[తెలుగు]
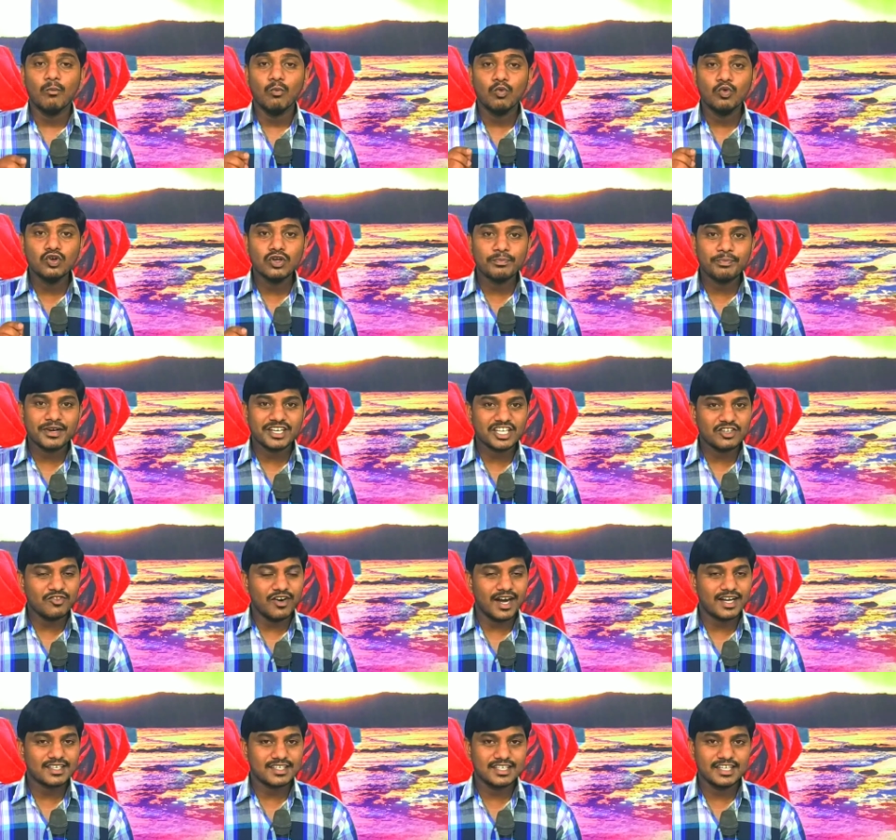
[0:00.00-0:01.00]
మునుపటి
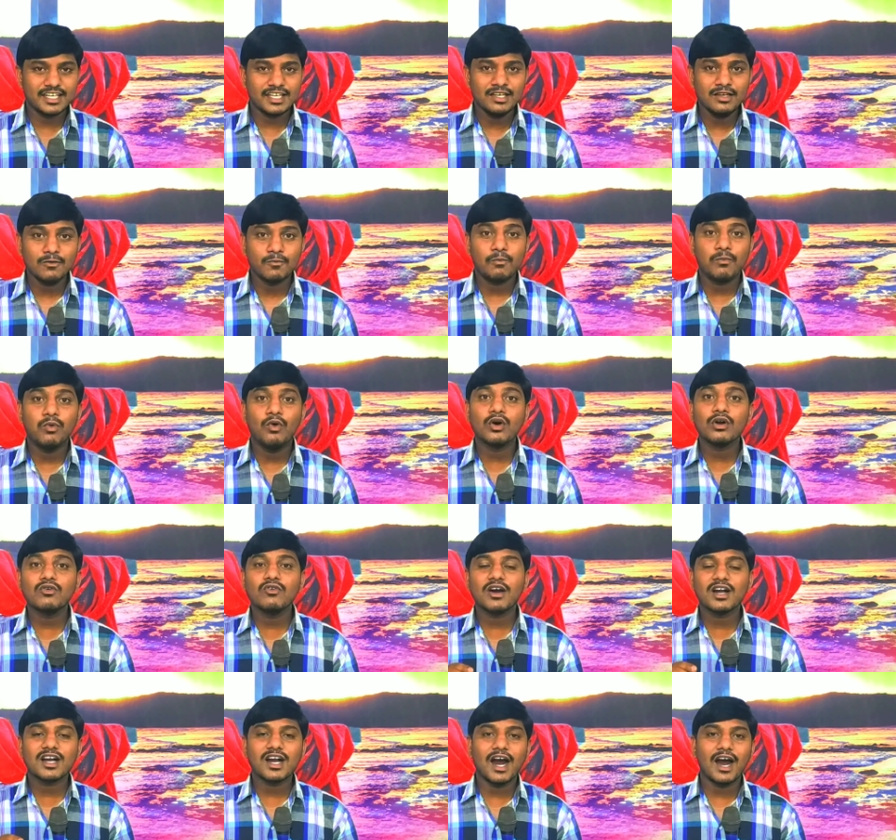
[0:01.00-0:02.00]
వాటిని
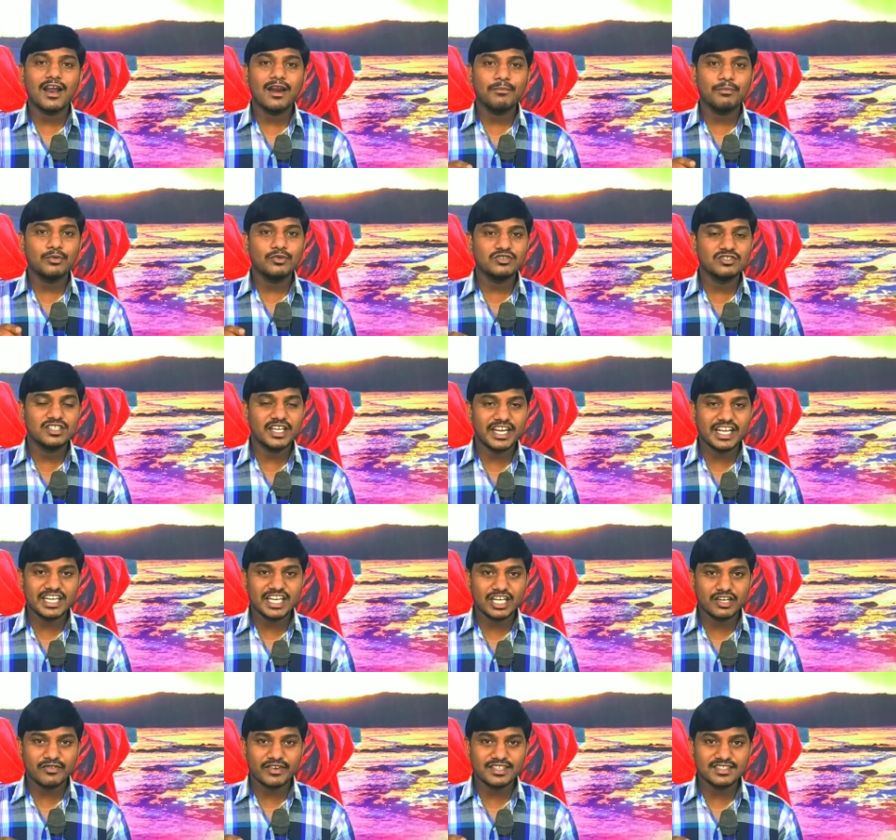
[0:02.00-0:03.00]
పూర్వకాలపు
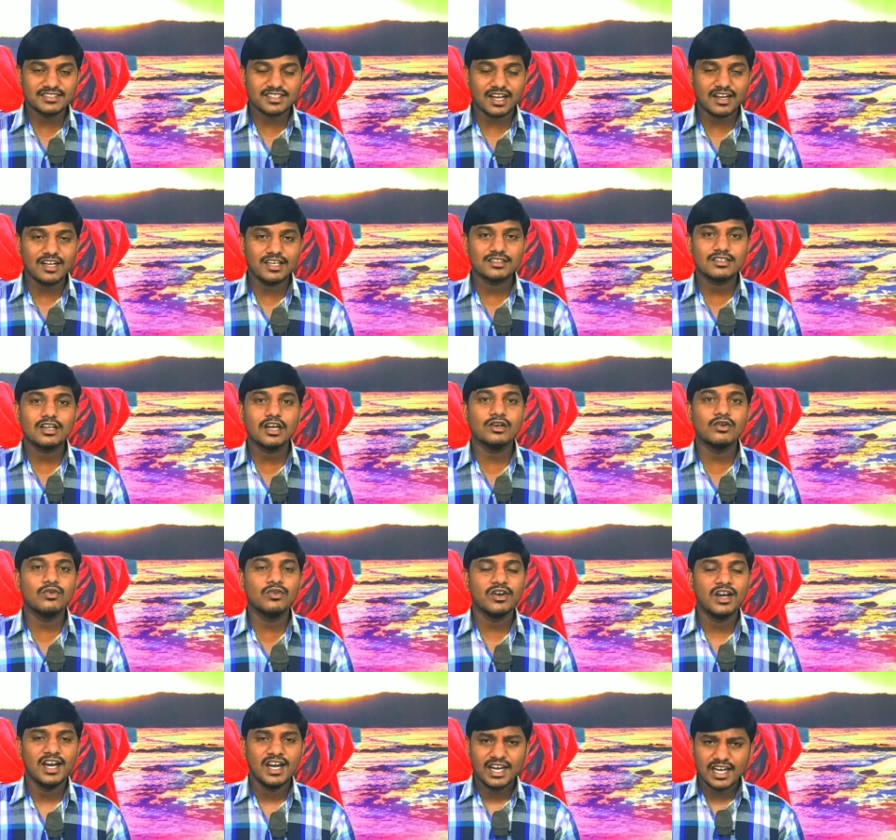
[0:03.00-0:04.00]
జరిగినటువంటి సంగతులను
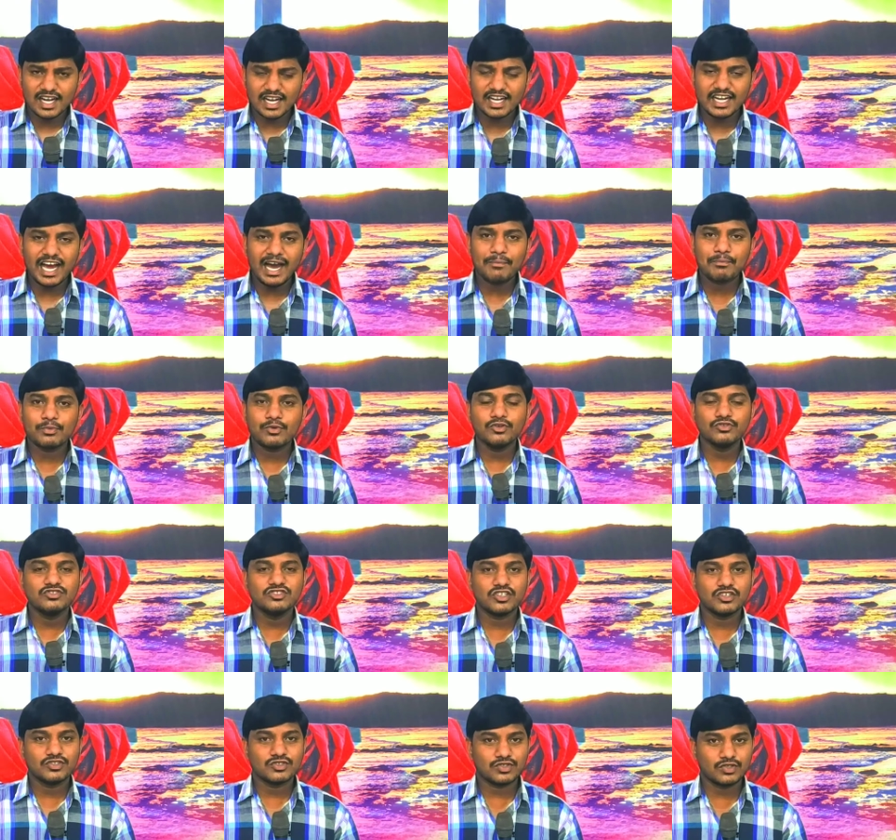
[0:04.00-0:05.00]
జ్ఞాపకం
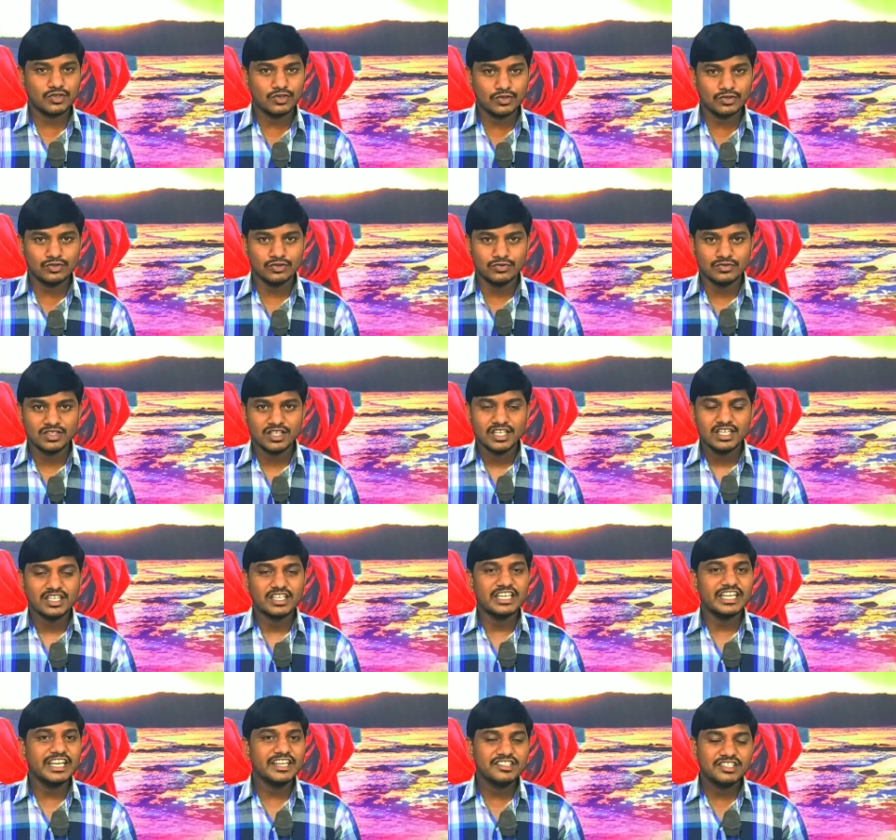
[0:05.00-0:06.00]
చేసుకోవద్దు
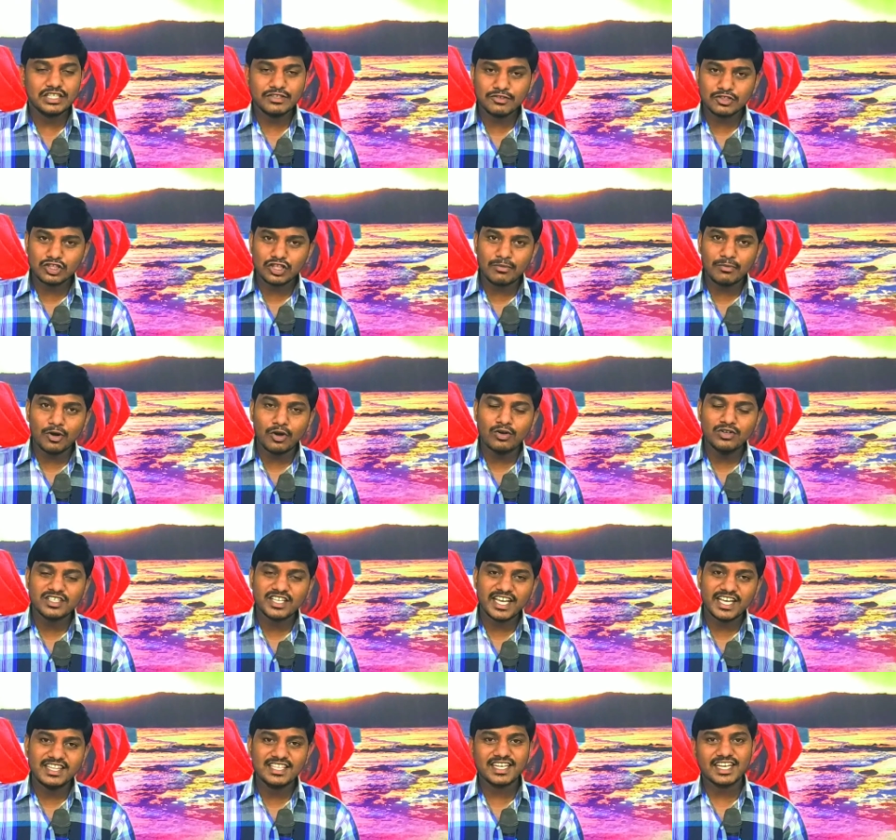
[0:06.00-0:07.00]
నీ జీవితంలో
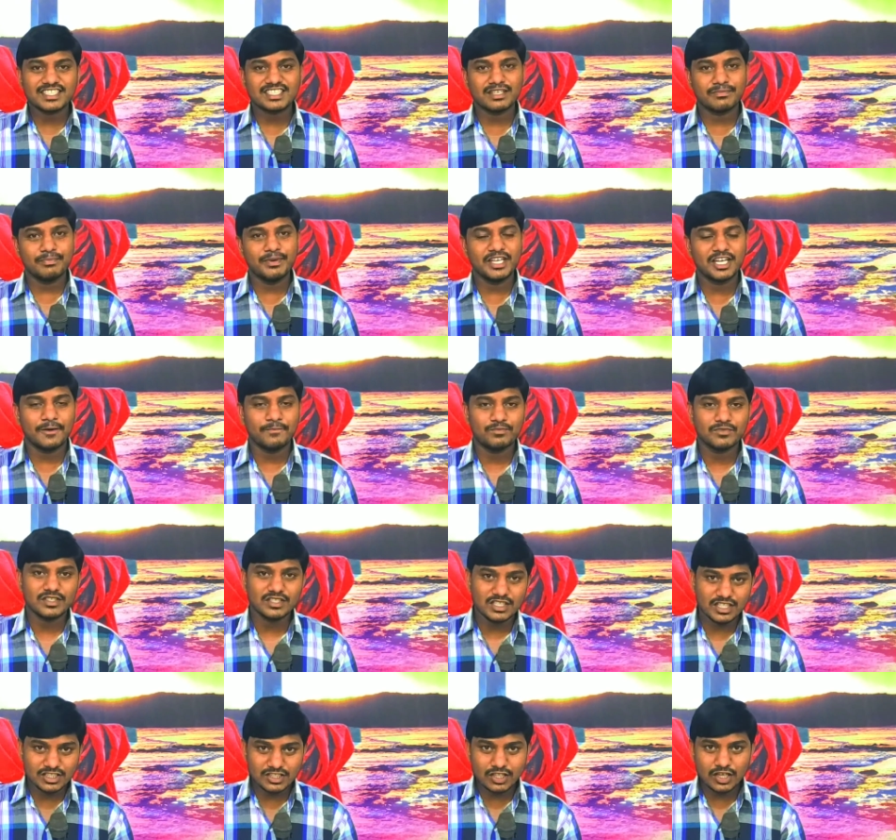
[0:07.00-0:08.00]
ఏది నష్టపోయినా
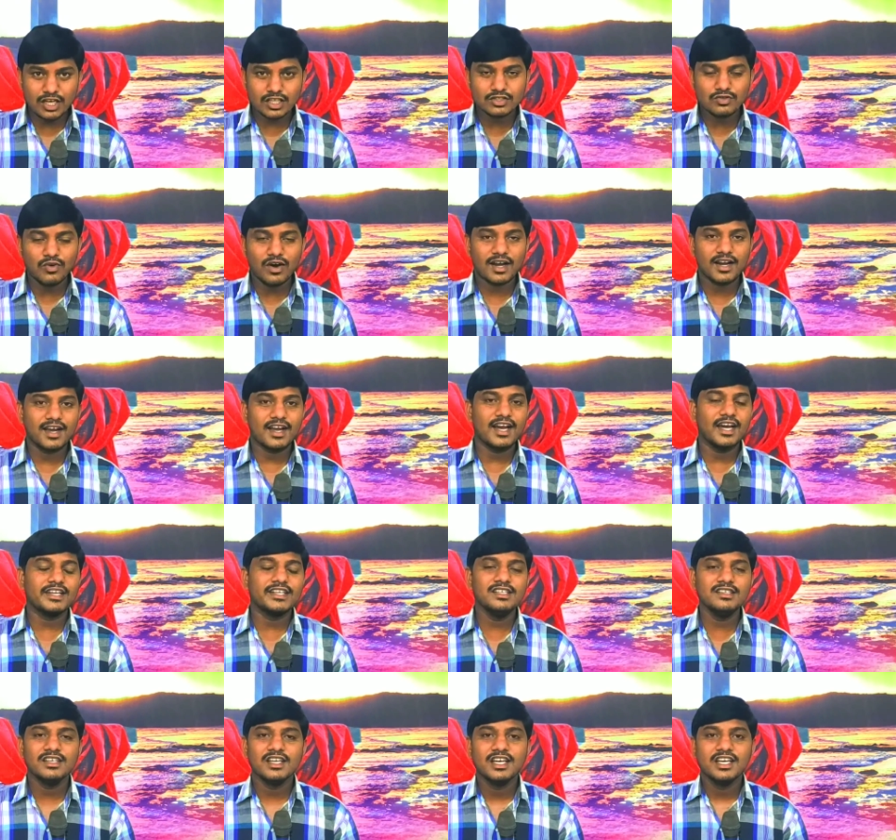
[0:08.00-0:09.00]
ఇతరుల ద్వారా
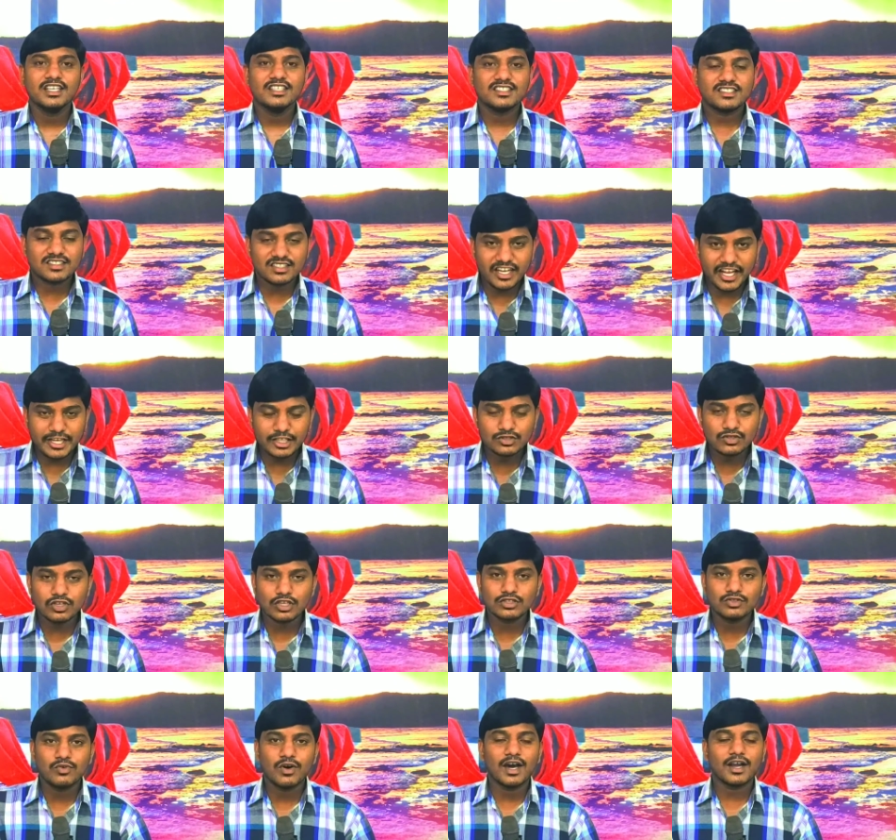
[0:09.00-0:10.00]
కానీ
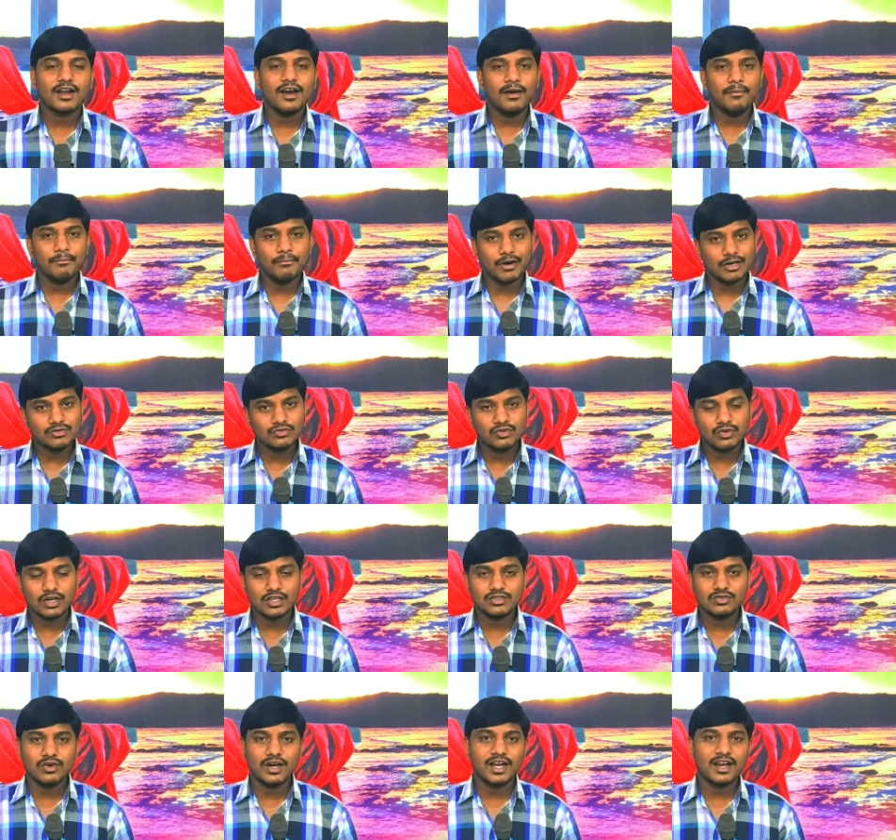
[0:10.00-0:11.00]
స్నేహితుల ద్వారా
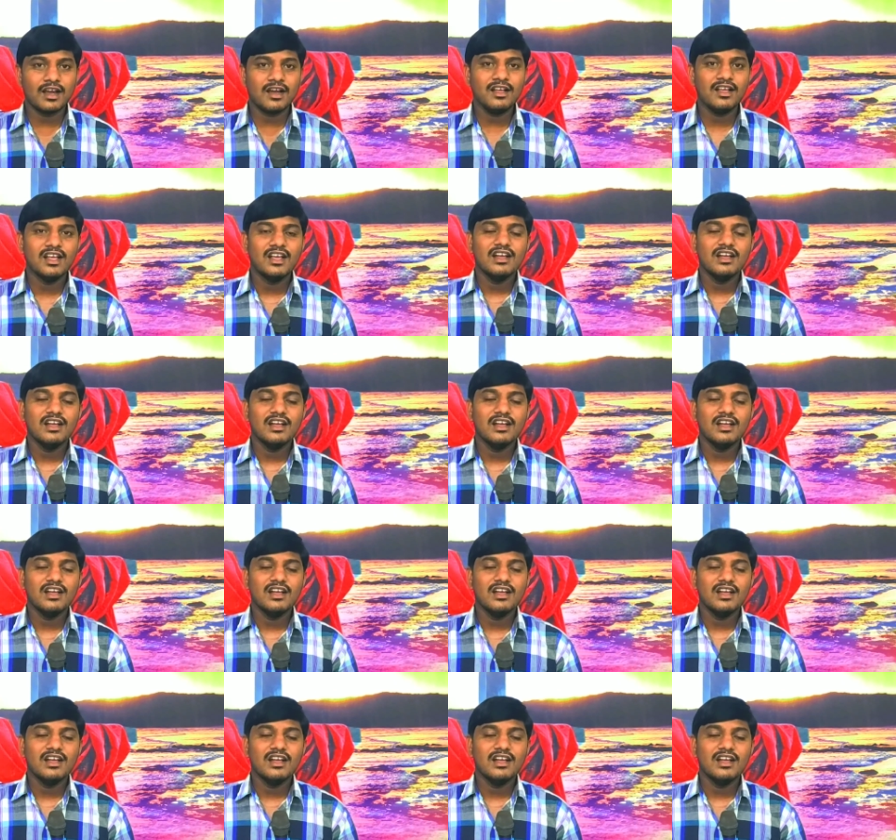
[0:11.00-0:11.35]
బంధువుల ద్వారా